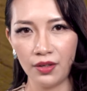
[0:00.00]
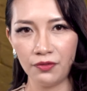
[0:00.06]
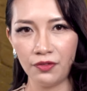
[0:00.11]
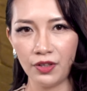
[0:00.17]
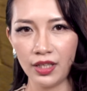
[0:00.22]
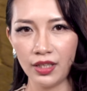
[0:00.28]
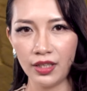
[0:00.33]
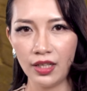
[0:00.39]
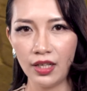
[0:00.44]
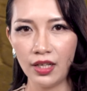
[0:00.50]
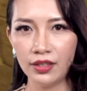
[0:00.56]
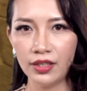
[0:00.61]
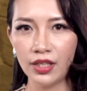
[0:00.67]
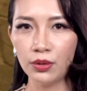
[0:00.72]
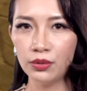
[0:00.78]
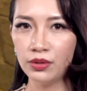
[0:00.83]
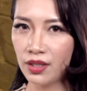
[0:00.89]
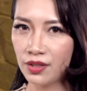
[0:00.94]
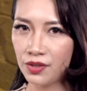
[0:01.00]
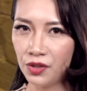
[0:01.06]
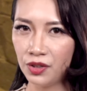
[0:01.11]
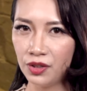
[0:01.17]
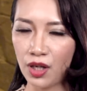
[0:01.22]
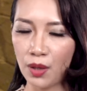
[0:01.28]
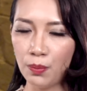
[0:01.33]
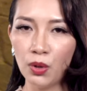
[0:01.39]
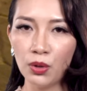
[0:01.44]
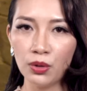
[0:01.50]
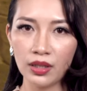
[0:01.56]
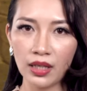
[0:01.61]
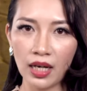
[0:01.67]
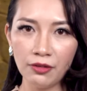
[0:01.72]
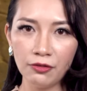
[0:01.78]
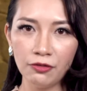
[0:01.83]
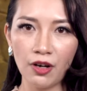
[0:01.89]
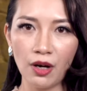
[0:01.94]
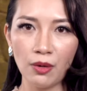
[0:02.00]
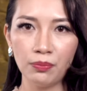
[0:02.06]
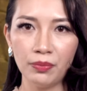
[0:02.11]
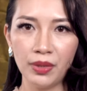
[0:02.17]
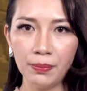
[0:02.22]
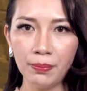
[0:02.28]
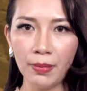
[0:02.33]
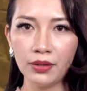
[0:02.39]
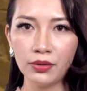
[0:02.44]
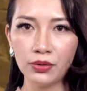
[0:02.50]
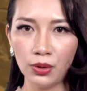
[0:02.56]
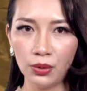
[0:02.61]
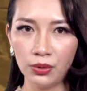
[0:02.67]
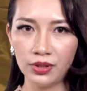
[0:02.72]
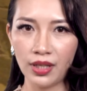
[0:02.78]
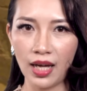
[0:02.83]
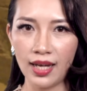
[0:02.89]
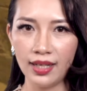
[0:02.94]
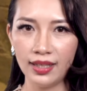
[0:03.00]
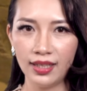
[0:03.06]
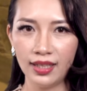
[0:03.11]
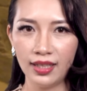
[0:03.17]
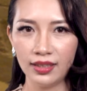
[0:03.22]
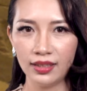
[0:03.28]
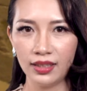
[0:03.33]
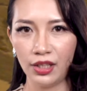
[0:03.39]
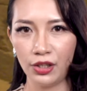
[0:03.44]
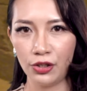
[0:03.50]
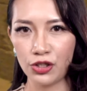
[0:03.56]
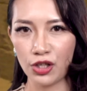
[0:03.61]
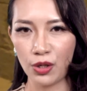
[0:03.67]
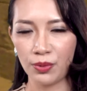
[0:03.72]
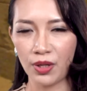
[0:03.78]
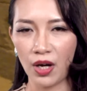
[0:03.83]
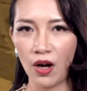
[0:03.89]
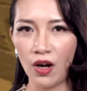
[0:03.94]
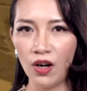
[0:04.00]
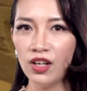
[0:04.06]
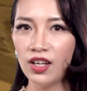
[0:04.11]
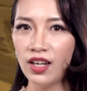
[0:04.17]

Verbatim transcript: Vậy, nếu thực sự có một căn phòng bí mật tồn tại thì trong đó